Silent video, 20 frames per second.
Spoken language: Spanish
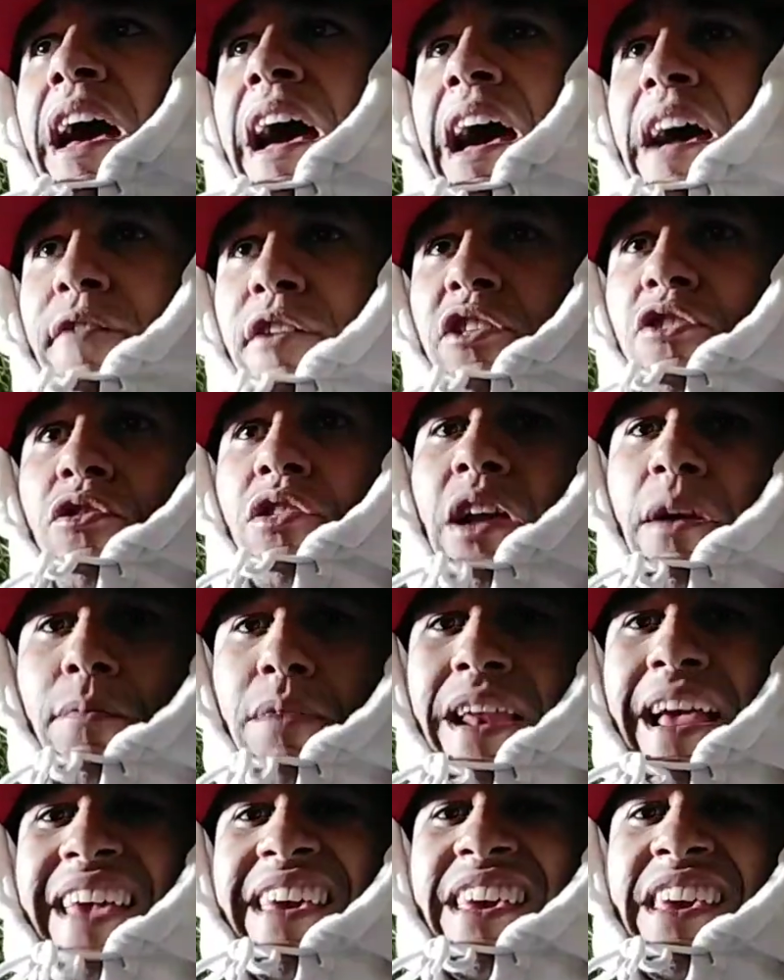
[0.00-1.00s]
a Beto y
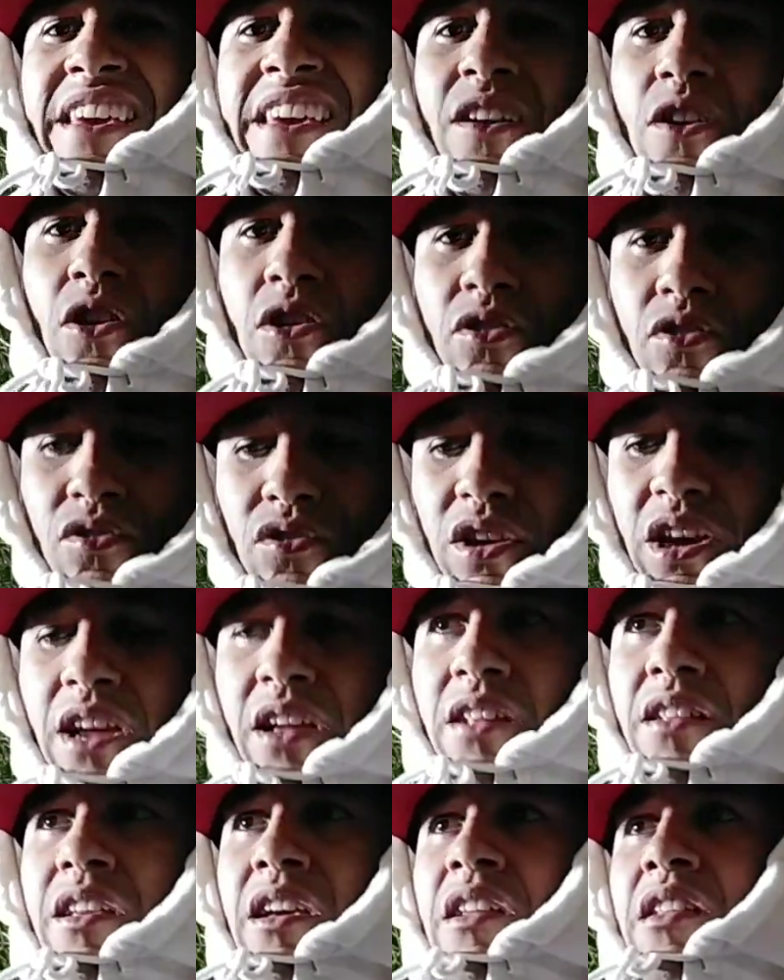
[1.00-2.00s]
termina
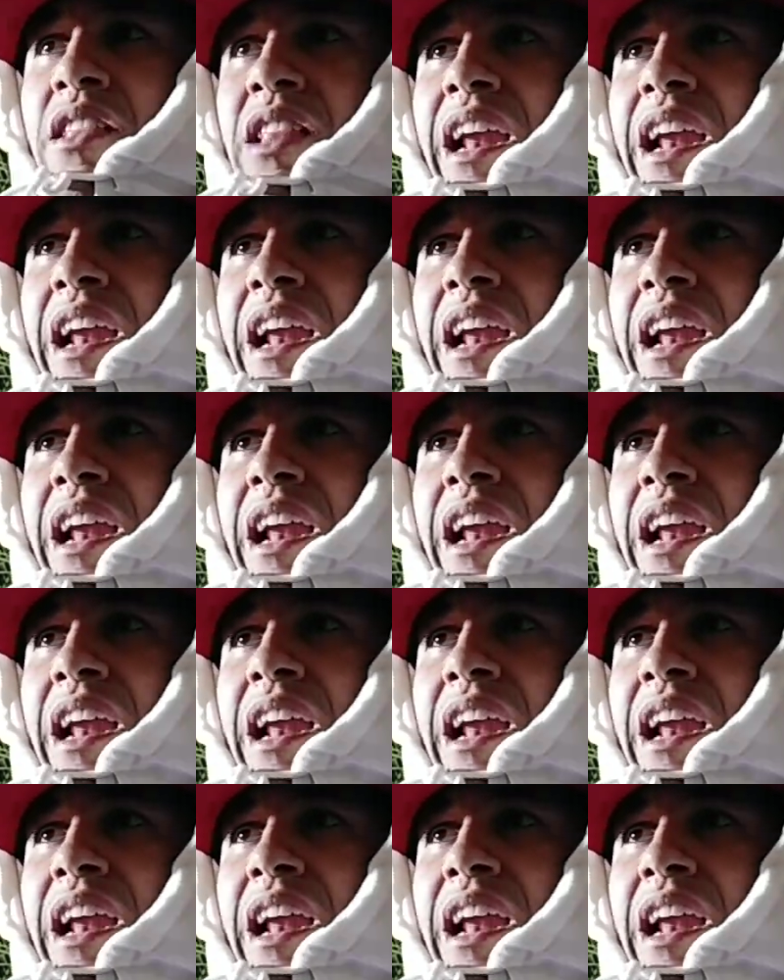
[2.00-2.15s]
inconsciente.